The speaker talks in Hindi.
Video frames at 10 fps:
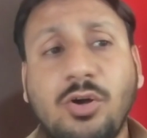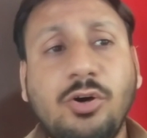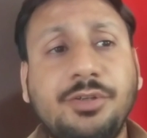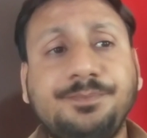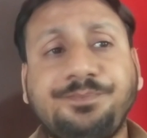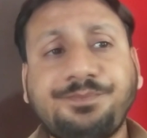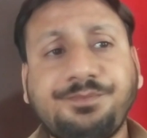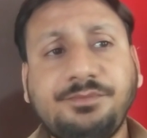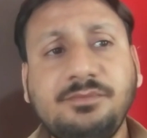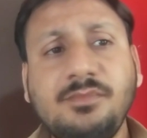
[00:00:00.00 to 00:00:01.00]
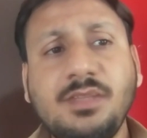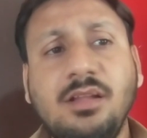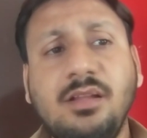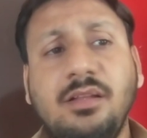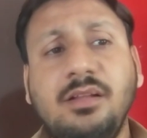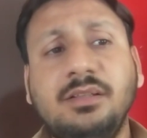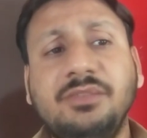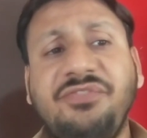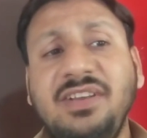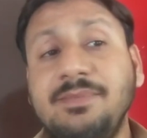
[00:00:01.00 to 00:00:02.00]
और
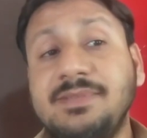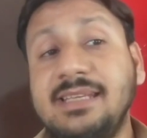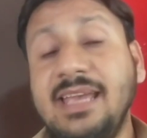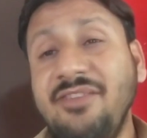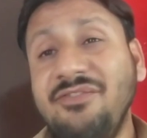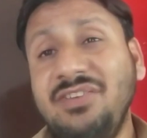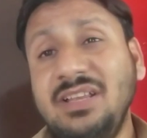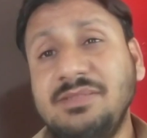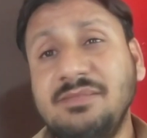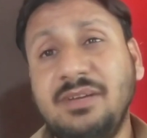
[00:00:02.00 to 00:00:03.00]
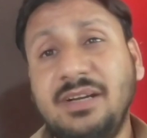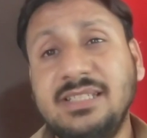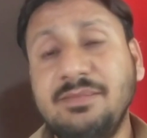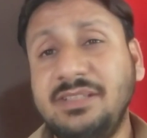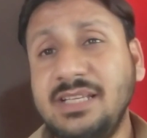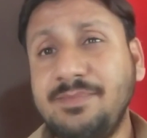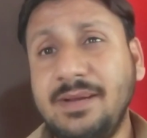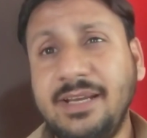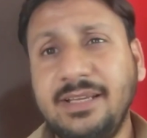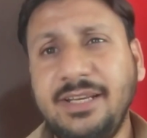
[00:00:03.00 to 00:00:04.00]
फिलिप्स गेम फिलिप्स बड़ी ज़बरदस्त
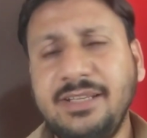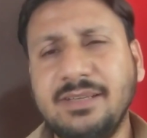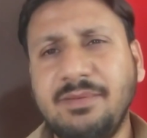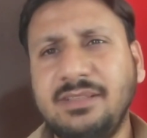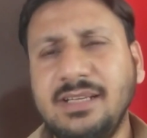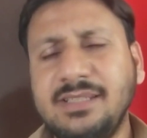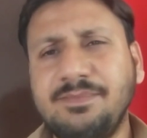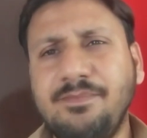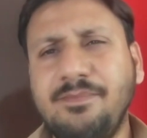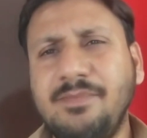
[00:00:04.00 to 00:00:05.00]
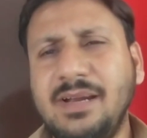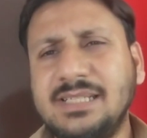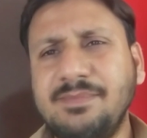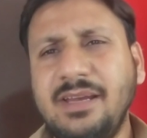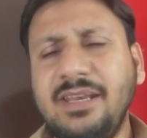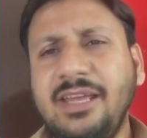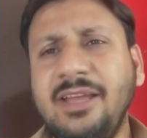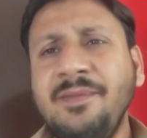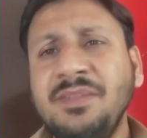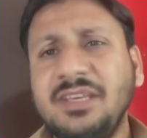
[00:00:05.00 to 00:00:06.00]
बैटिंग करी ज़बरदस्त बैट्समैन
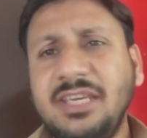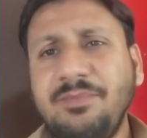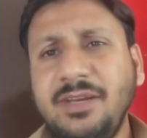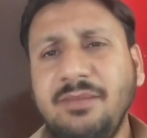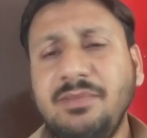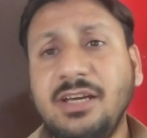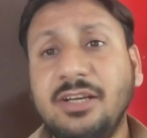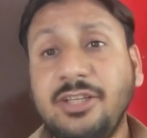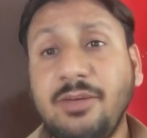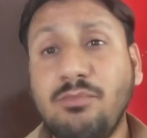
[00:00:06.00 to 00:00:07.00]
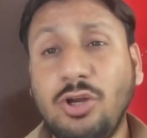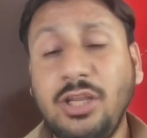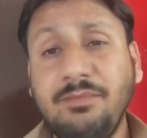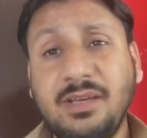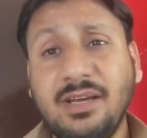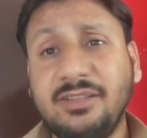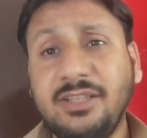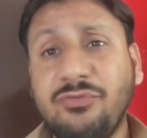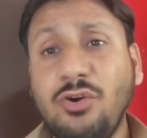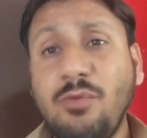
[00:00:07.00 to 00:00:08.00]
है कीपरिंग भी करते हैं बॉलिंग भी करते हैं फुल